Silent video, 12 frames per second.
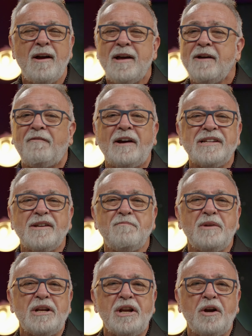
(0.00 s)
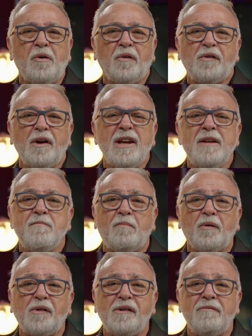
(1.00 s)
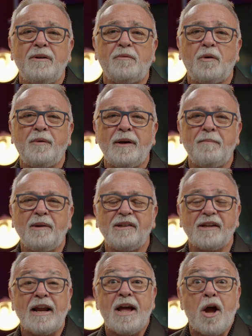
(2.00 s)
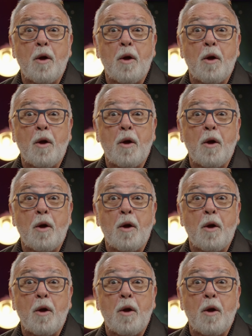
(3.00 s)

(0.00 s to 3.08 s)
fallé en mis negocios. Es imposible volver a empezar.